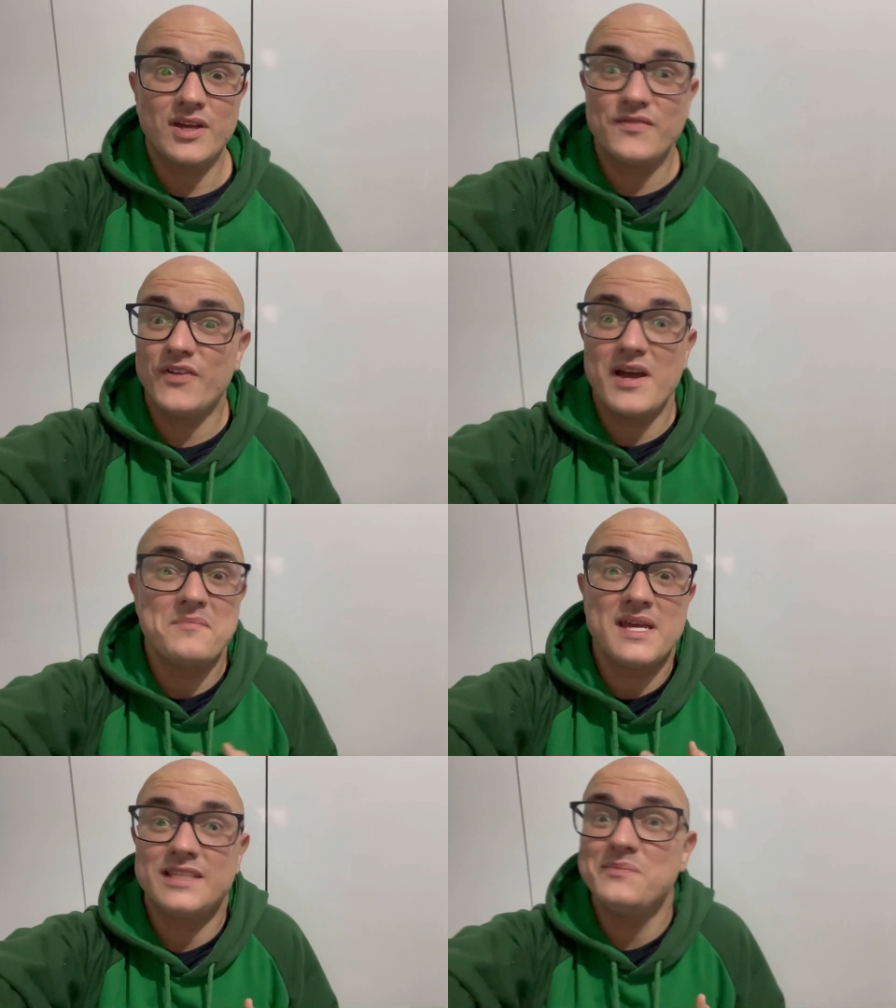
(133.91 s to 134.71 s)
que foi a
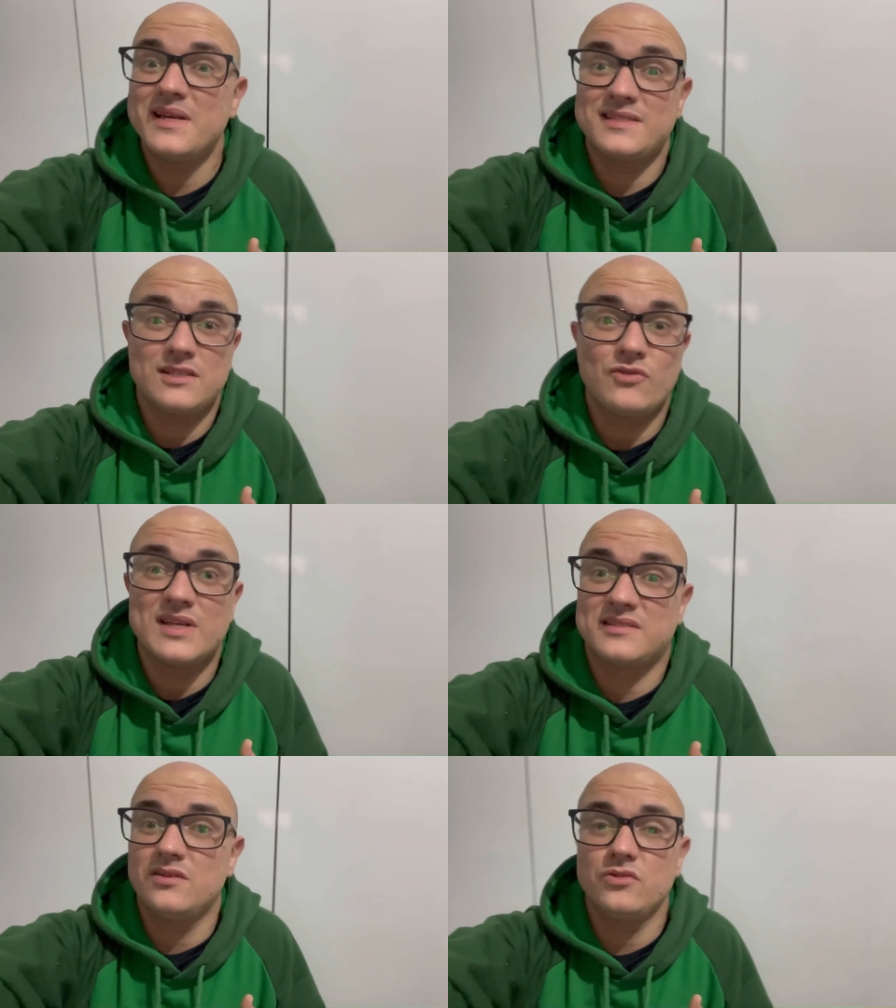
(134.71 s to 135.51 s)
mesma
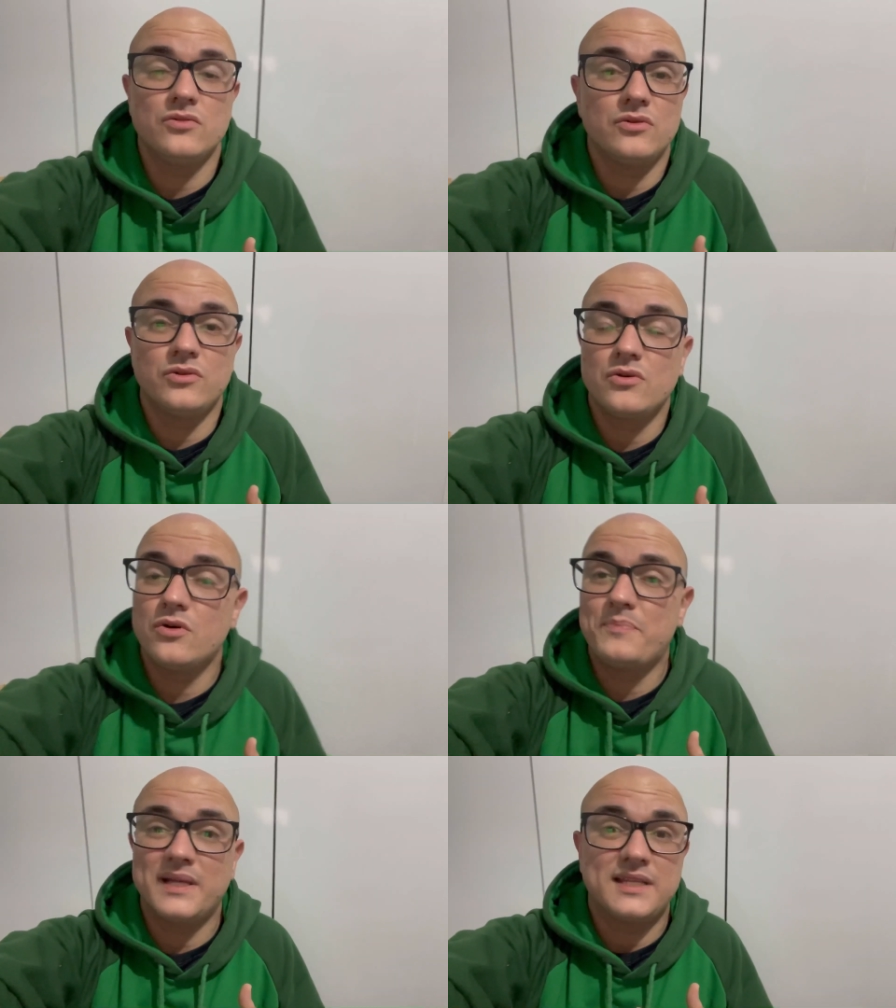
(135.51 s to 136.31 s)
situação do, do
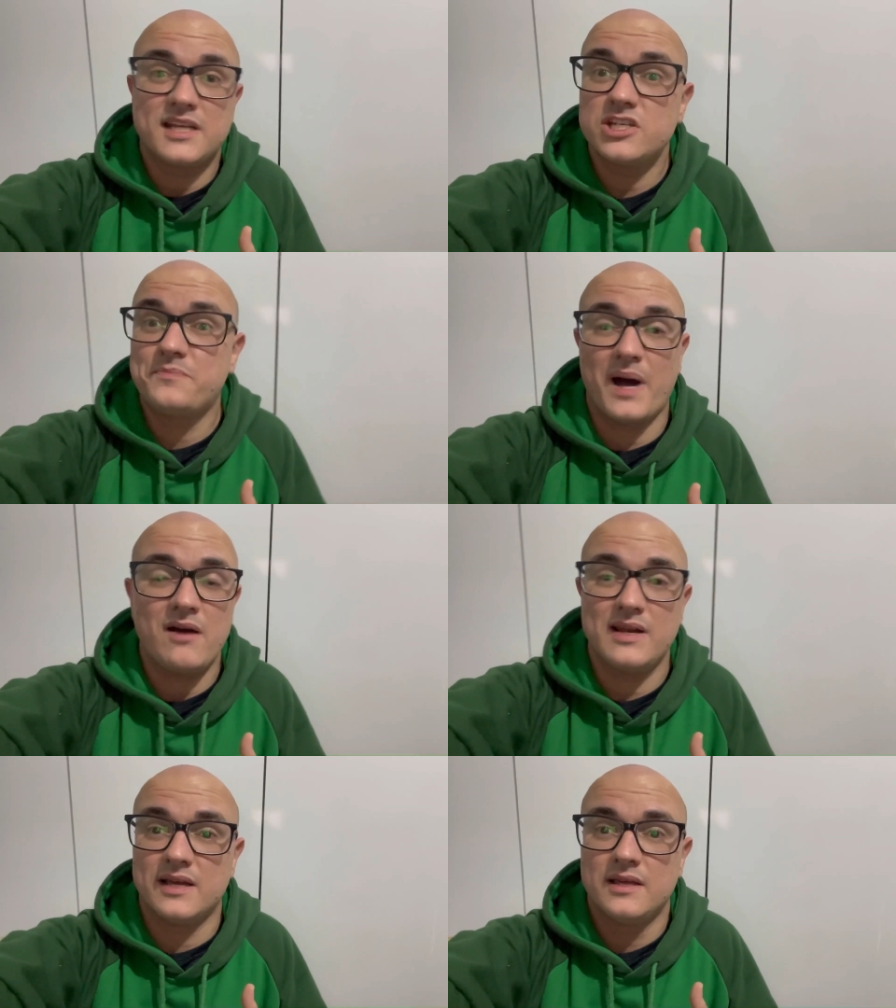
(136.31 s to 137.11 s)
Patrick de
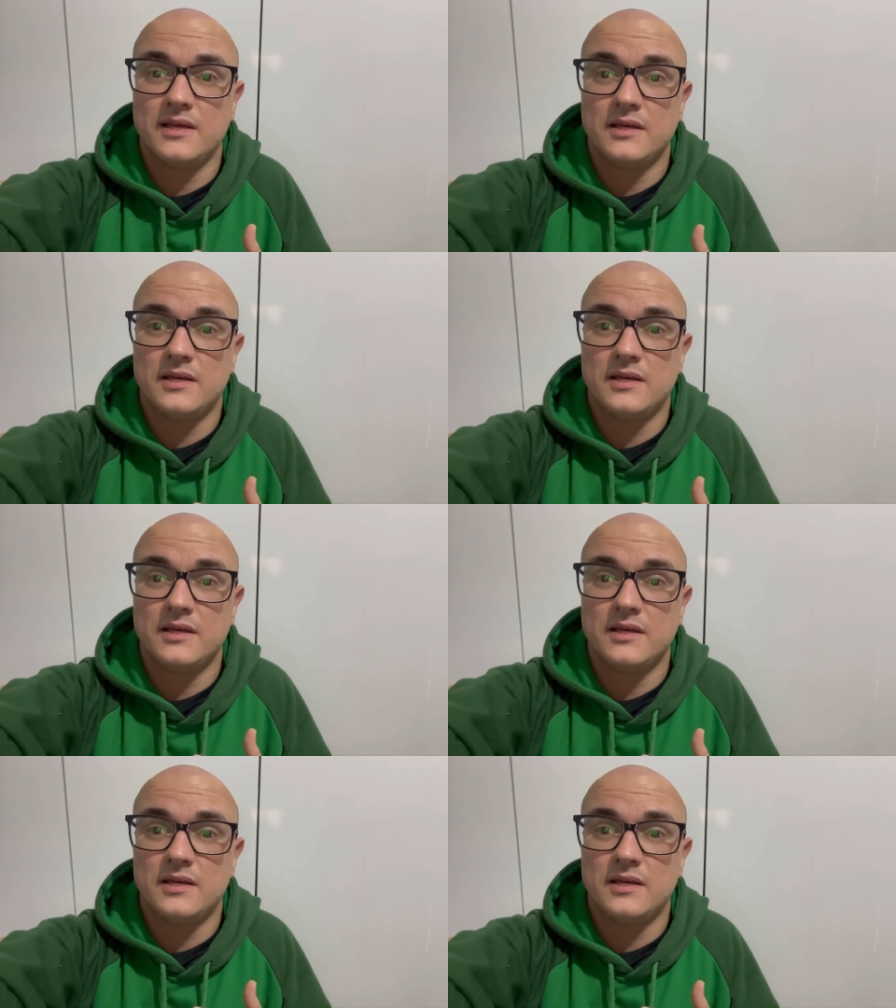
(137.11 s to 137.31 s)
Paula.